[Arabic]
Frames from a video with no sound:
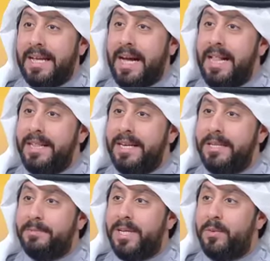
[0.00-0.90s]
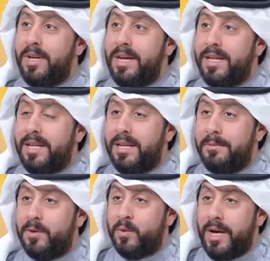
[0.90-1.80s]
خلنا نبتدي وياك
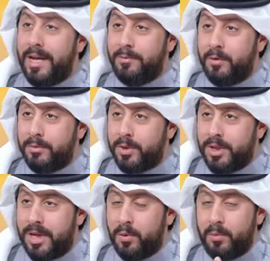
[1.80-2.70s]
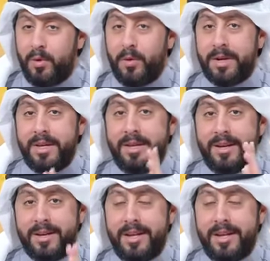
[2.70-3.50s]
بسؤال مهم جدا ومحوري